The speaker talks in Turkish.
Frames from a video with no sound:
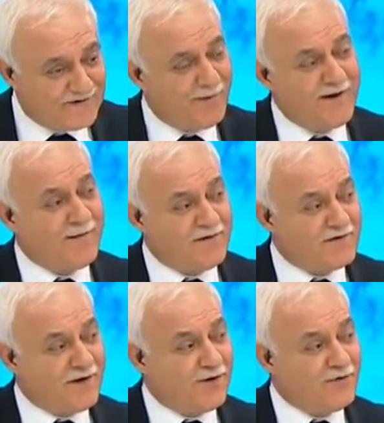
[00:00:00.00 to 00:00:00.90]
Sabah
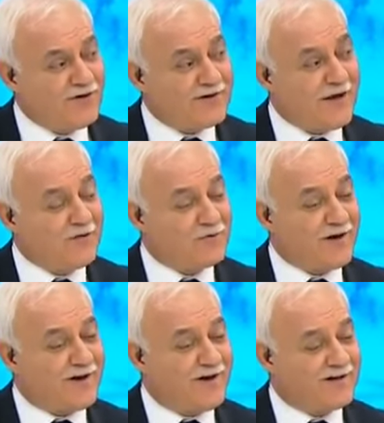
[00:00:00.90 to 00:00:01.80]
namazından önce
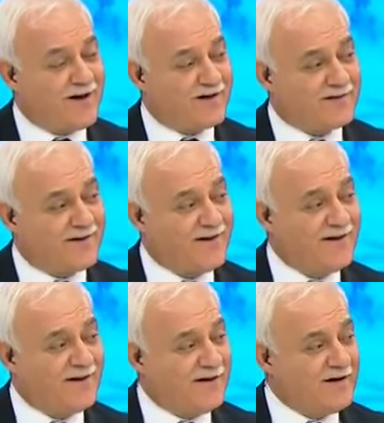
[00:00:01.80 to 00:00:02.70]
teheccüde kalkardı.
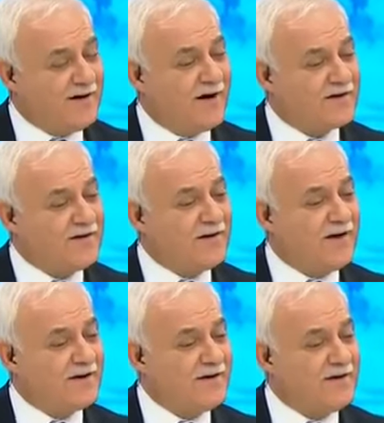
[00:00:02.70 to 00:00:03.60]
Kılardı,
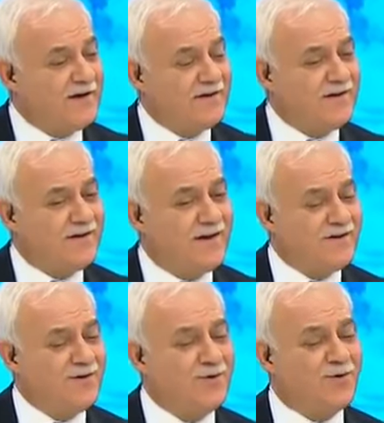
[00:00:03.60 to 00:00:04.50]
kılardı, kılardı,
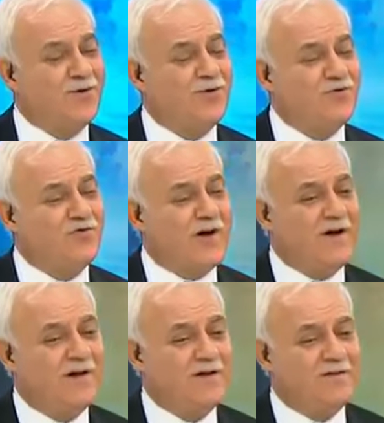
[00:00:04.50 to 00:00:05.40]
kılardı.
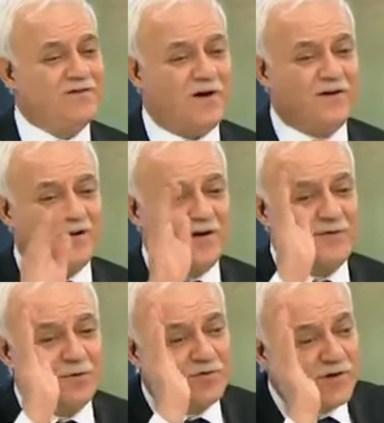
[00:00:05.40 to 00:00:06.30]
Yorulunca sağ
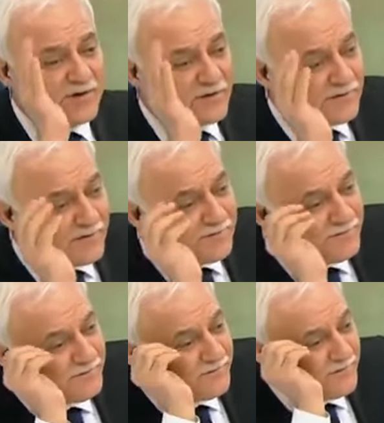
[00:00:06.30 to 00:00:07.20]
tarafa uzanırdı.
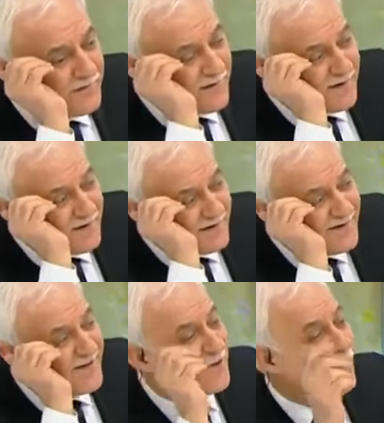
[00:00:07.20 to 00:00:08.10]

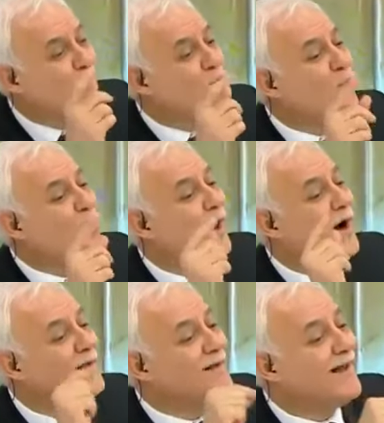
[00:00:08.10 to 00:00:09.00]
Yarı
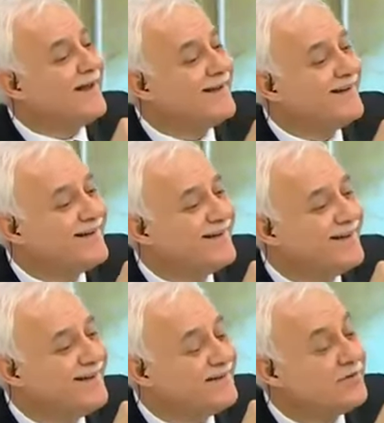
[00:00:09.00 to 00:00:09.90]
uykulu halde.
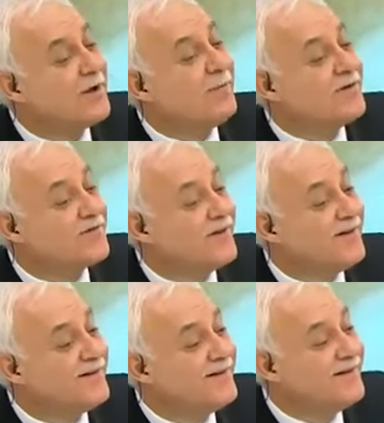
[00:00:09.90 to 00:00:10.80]
Dalmazdı.